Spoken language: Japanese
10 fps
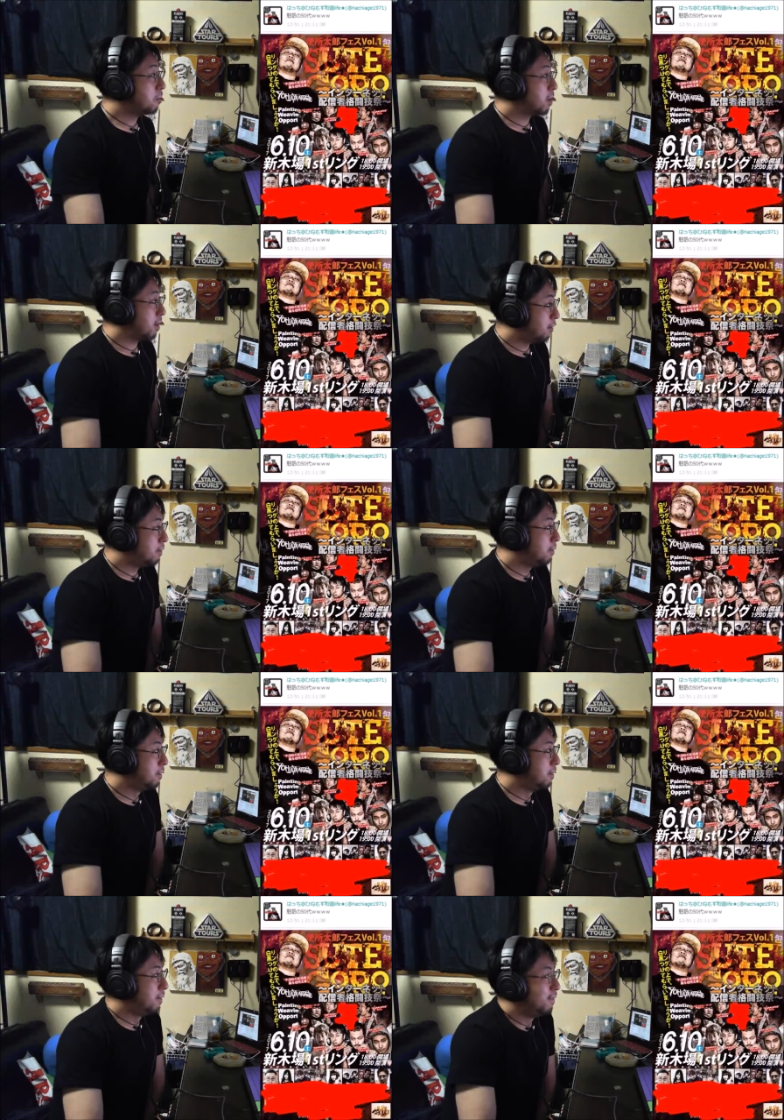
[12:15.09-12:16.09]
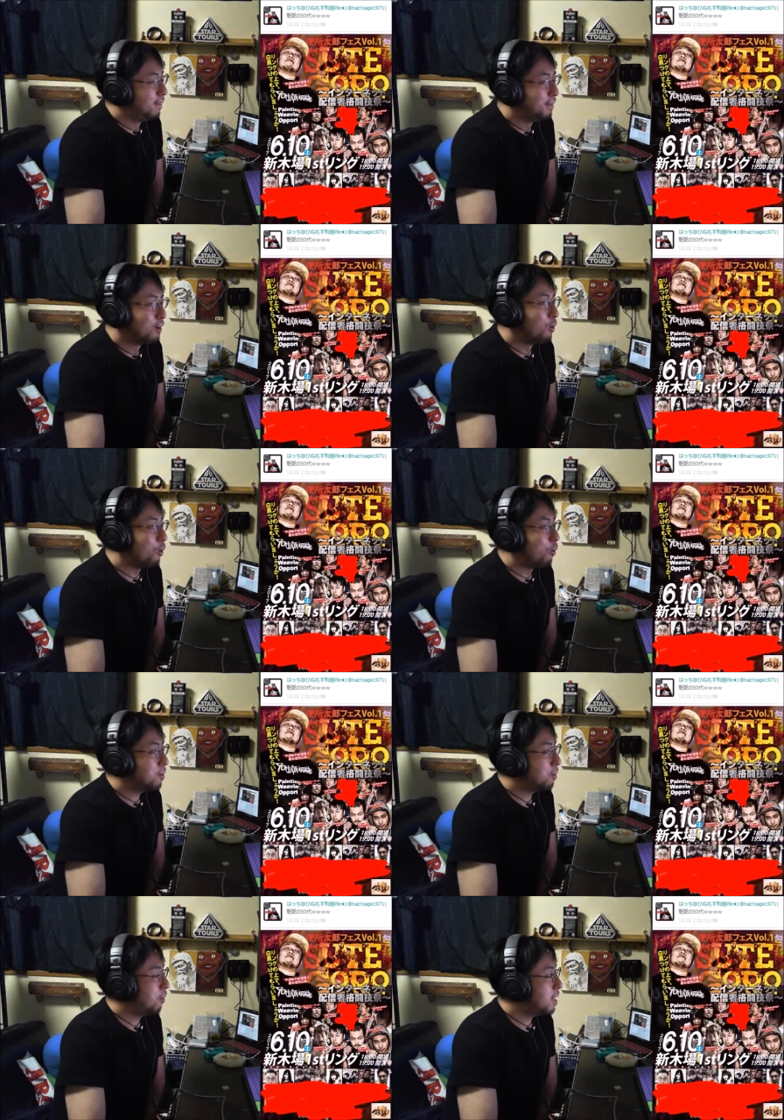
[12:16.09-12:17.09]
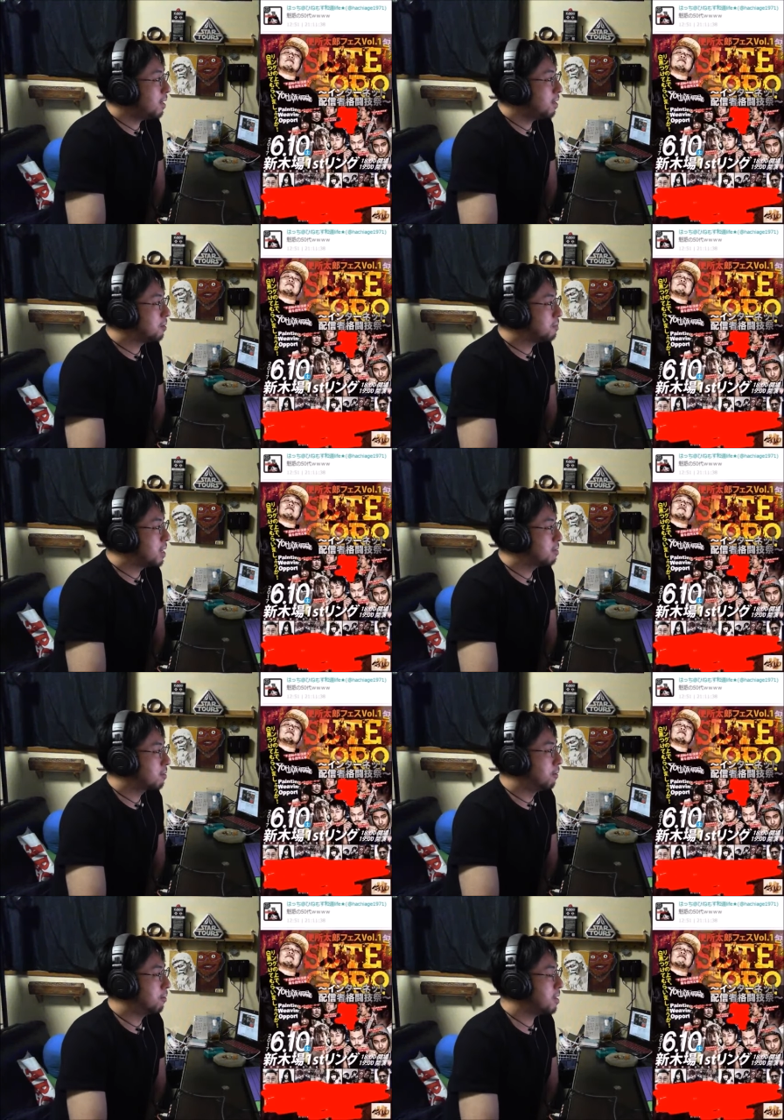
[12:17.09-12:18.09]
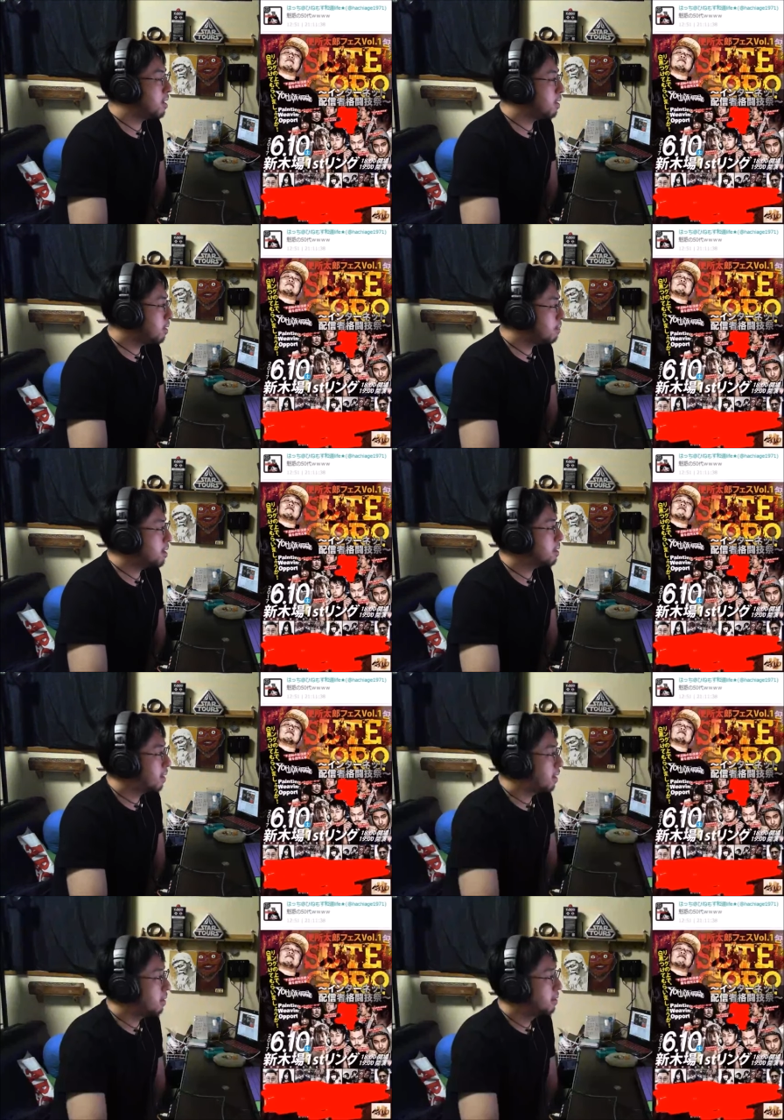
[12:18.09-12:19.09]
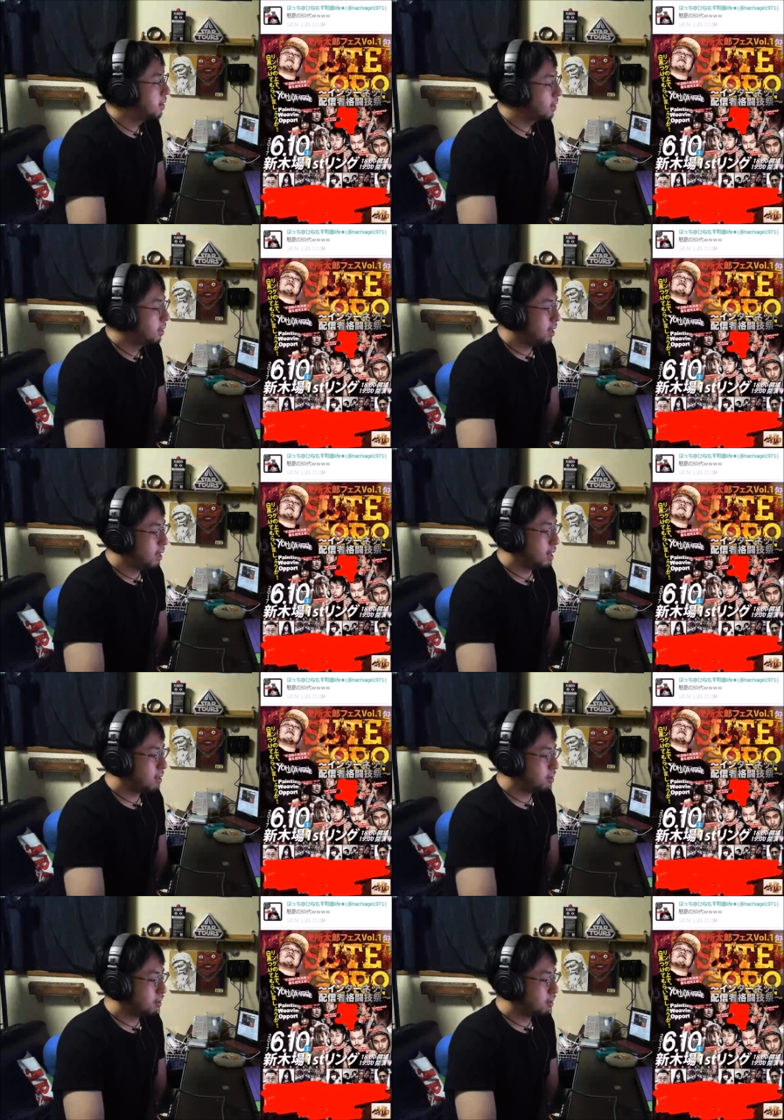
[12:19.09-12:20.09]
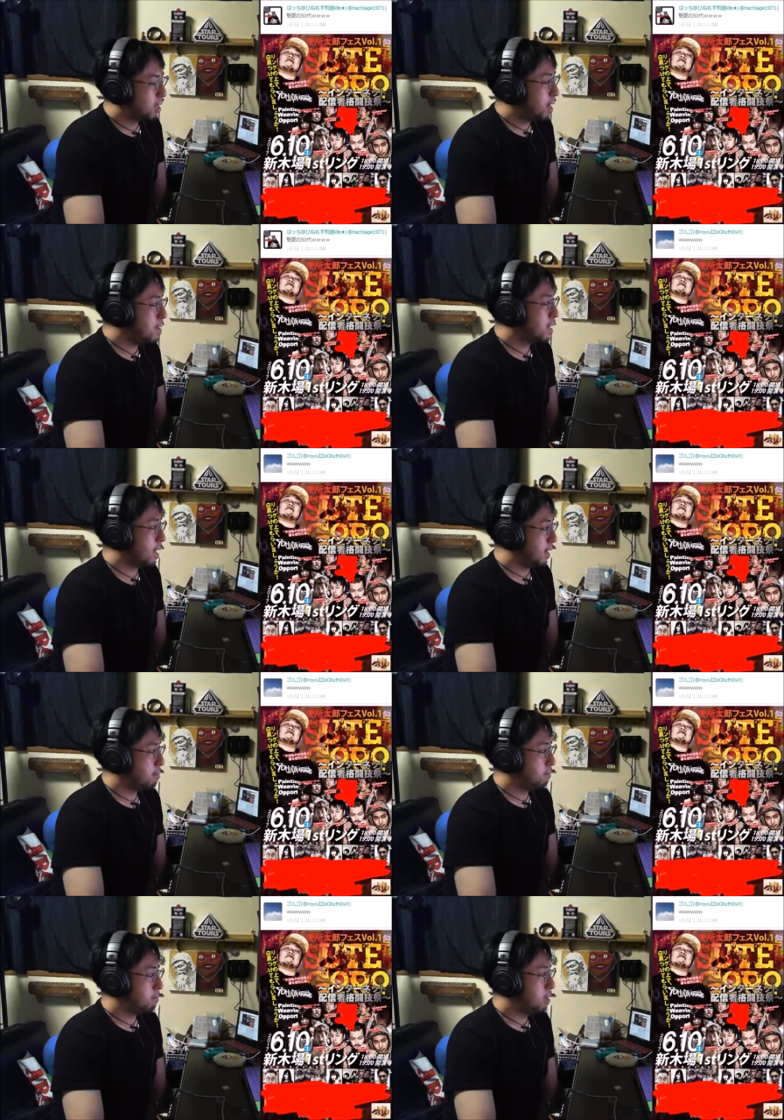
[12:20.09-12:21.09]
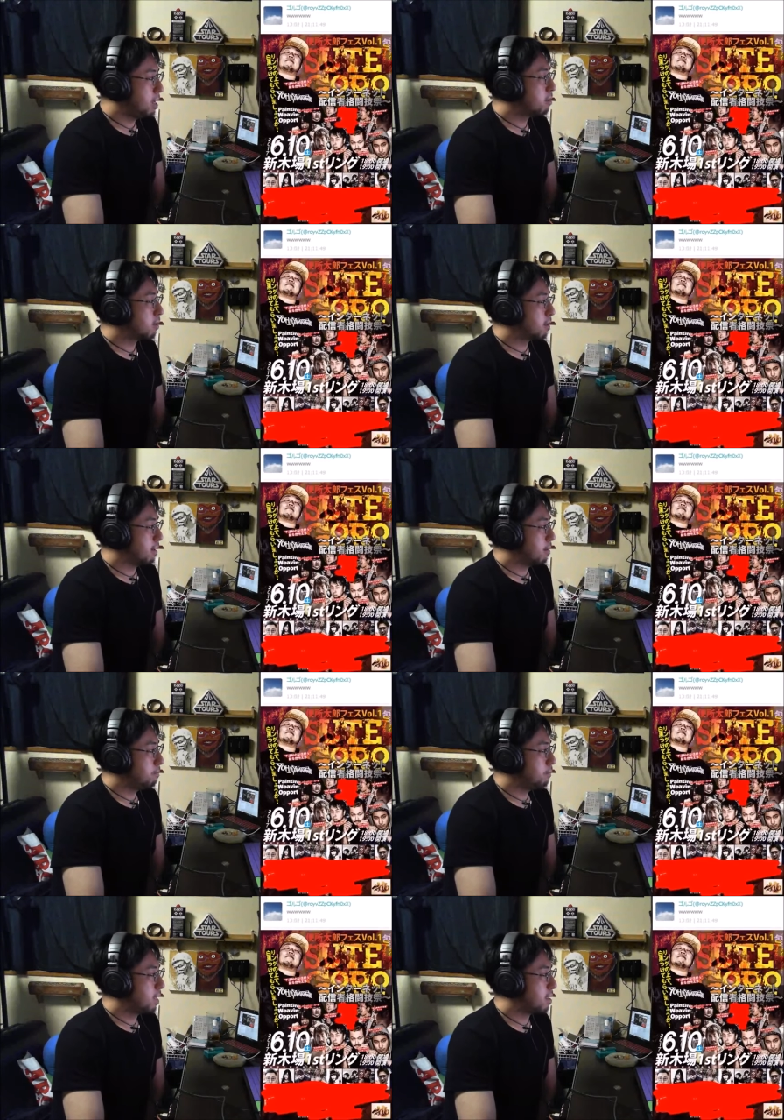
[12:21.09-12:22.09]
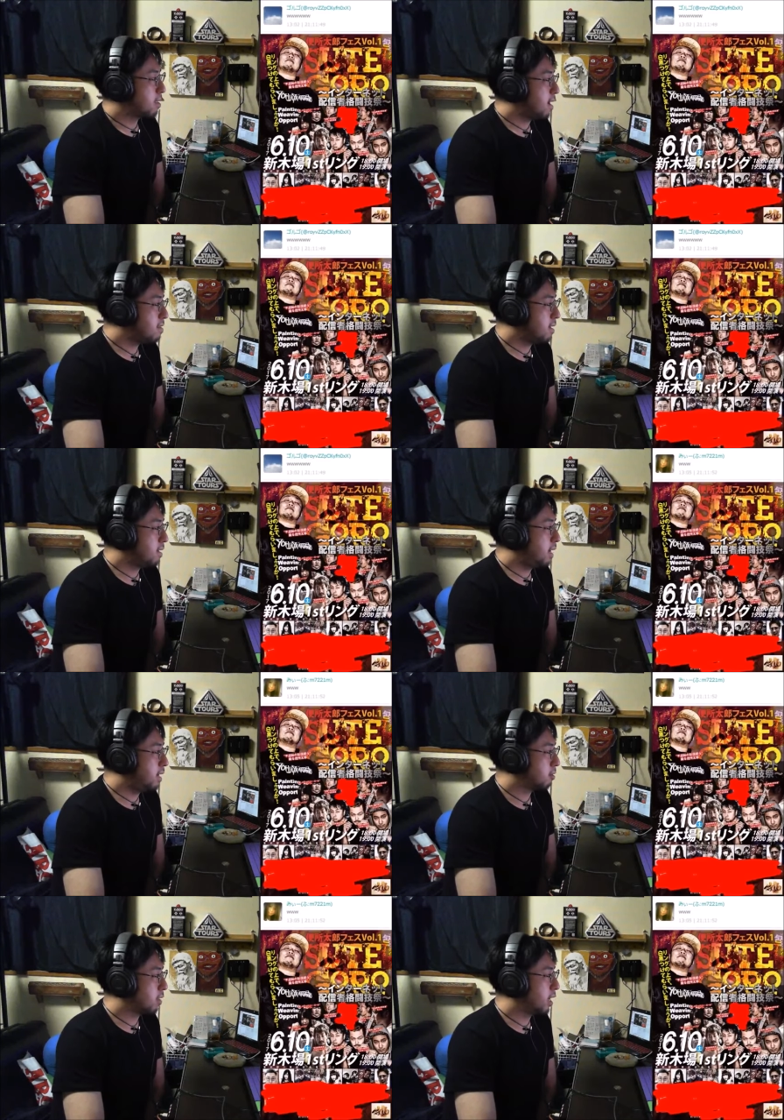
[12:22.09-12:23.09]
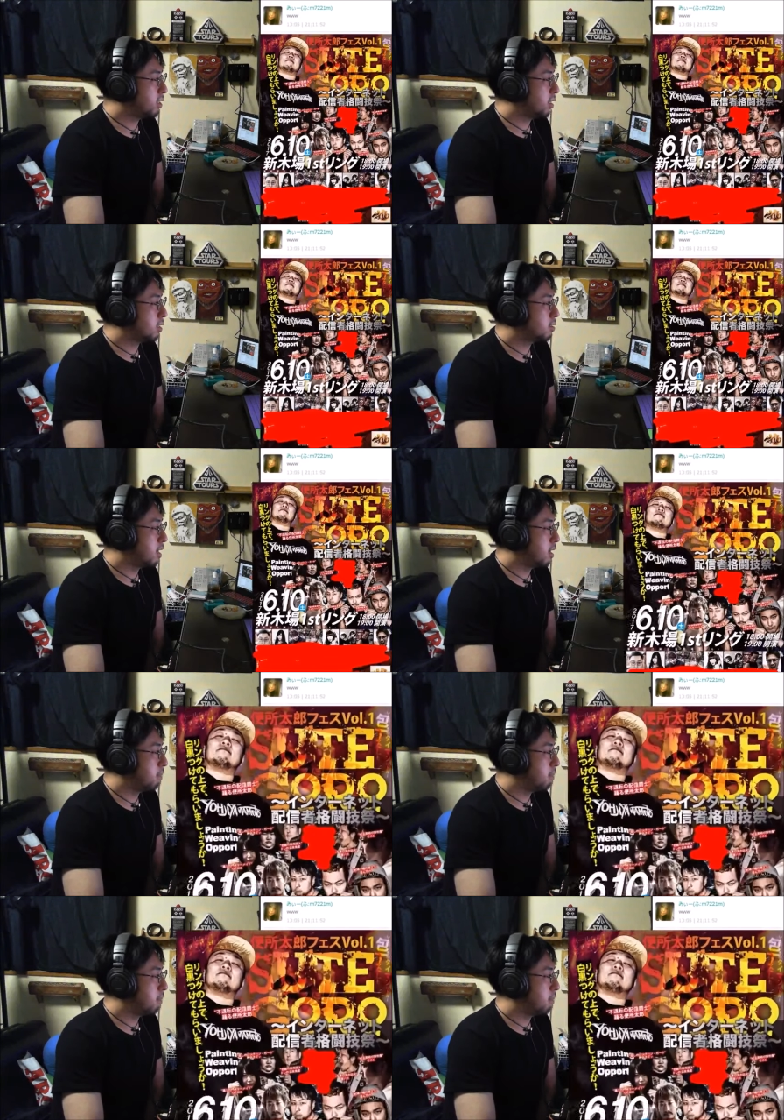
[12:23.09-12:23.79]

この、これだけのメンツを5000円で見れて、あの、生で見れるんだぜ。だって対戦カードだけじゃなくて、これ芸